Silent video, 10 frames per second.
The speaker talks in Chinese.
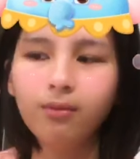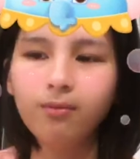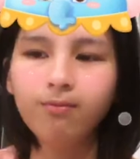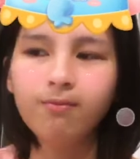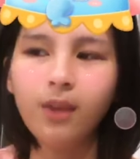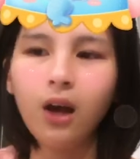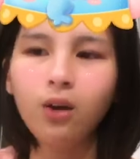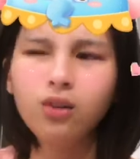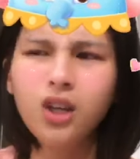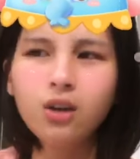嗯，然
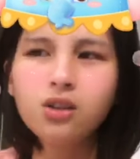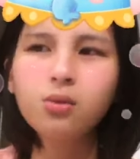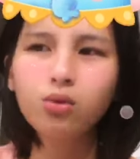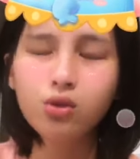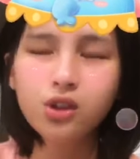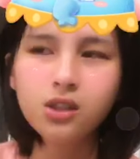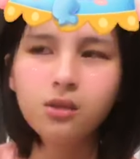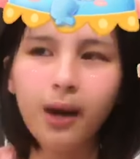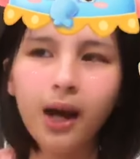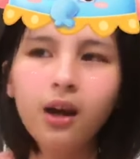后跳这么多
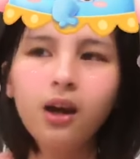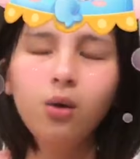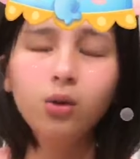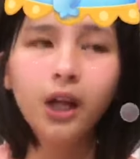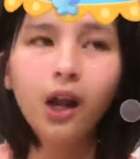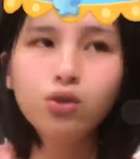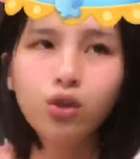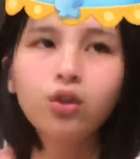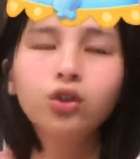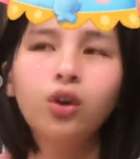次吧，我跳到最
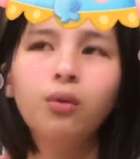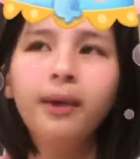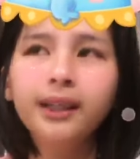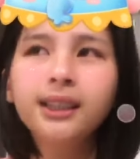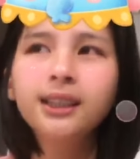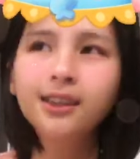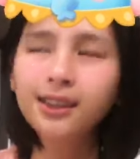后一首，每次